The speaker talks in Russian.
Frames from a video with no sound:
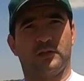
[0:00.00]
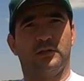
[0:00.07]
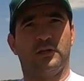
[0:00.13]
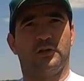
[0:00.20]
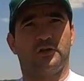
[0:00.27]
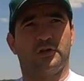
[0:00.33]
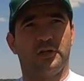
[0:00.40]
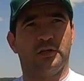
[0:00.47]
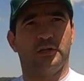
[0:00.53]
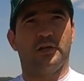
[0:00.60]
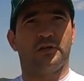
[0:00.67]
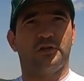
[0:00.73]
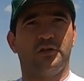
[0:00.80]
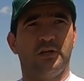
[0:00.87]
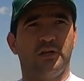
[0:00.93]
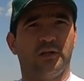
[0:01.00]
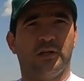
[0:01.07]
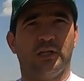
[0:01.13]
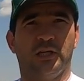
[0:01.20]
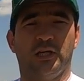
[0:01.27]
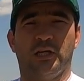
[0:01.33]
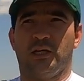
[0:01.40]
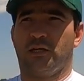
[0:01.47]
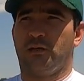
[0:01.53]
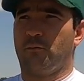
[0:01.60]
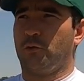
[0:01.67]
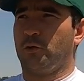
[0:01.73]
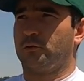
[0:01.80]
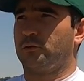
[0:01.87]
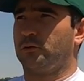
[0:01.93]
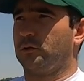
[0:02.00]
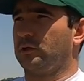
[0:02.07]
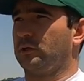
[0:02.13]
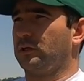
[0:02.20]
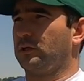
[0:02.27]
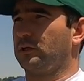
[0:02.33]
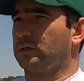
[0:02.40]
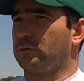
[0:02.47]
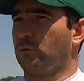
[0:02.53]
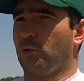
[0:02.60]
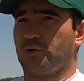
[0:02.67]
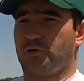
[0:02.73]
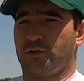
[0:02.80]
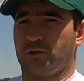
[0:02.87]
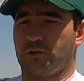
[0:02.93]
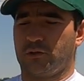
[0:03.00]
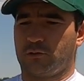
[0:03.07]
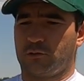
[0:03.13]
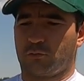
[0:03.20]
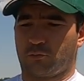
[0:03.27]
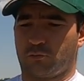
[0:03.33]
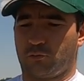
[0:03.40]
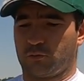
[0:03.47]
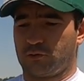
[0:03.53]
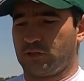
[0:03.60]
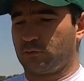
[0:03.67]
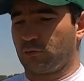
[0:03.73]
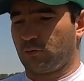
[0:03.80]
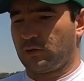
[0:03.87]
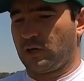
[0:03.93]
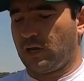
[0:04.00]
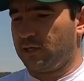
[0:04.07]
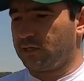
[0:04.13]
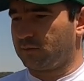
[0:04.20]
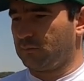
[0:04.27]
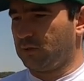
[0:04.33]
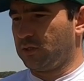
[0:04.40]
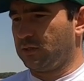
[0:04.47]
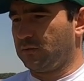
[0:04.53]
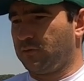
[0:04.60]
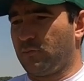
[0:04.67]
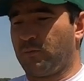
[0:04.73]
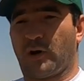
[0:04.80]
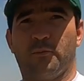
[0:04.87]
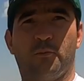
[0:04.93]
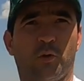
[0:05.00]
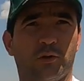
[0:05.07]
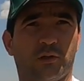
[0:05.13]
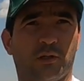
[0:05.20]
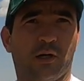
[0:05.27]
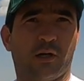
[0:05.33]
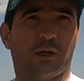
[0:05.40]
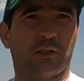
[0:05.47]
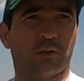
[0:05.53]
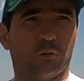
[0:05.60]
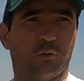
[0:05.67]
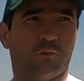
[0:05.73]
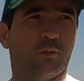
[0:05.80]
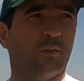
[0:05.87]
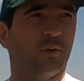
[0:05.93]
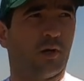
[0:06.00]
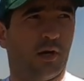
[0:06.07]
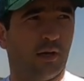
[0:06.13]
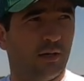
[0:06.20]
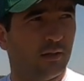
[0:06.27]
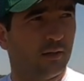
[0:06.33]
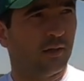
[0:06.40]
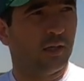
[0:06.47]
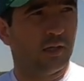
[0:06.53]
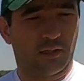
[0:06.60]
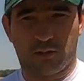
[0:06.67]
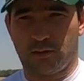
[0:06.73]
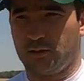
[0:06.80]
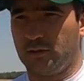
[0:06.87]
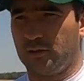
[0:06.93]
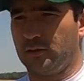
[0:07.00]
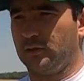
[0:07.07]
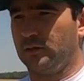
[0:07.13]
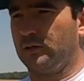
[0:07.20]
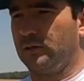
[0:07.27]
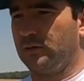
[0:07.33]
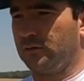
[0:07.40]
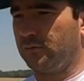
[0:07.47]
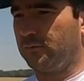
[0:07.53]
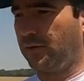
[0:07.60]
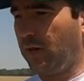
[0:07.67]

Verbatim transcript: сказать, шли дожди. Вот, э, очень затруднялись мы в обработках, ну, выбирали э,